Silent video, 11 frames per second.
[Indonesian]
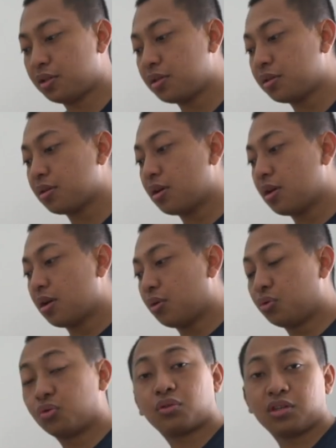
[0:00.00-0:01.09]
ini
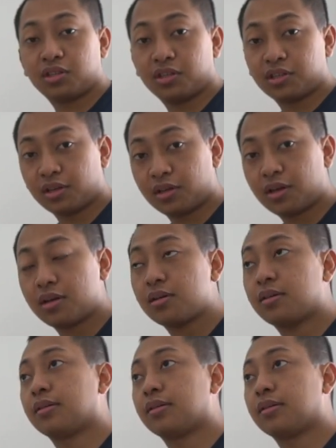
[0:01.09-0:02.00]
untuk istri saya